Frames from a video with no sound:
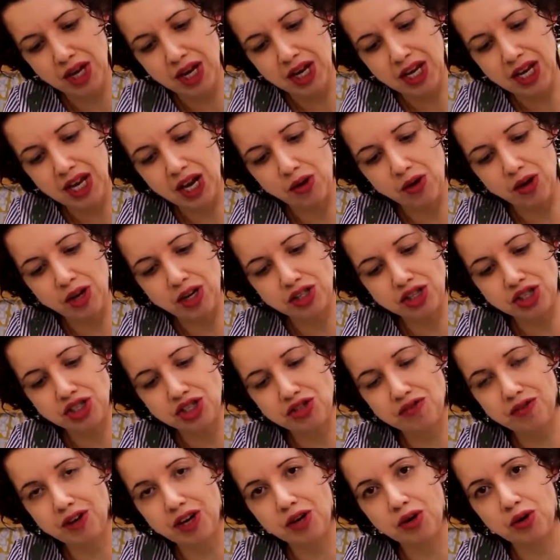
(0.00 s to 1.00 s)
E agora a
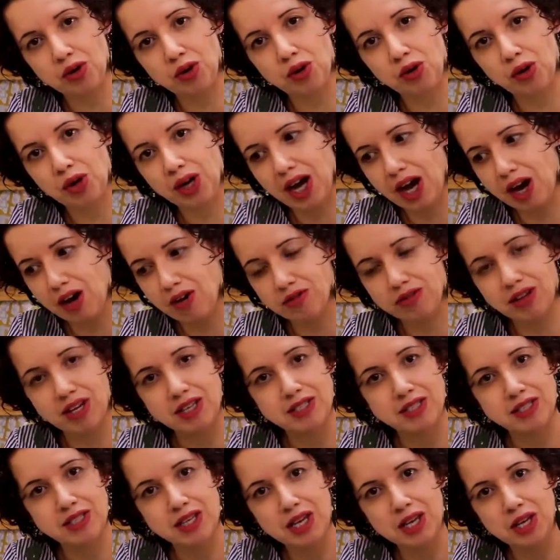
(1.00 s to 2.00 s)
gente vai colocar o
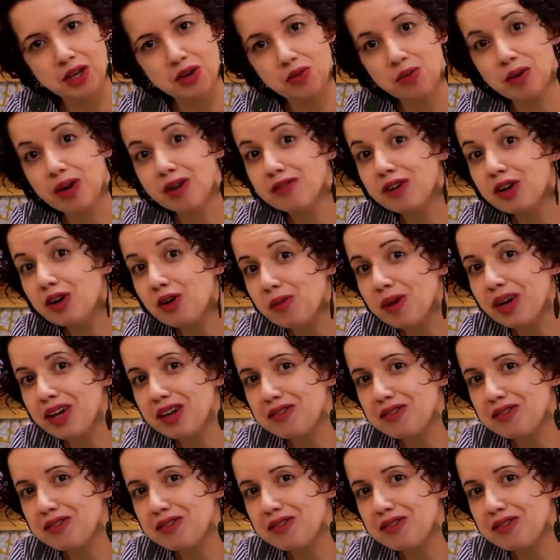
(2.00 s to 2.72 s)
vasinho para ver como é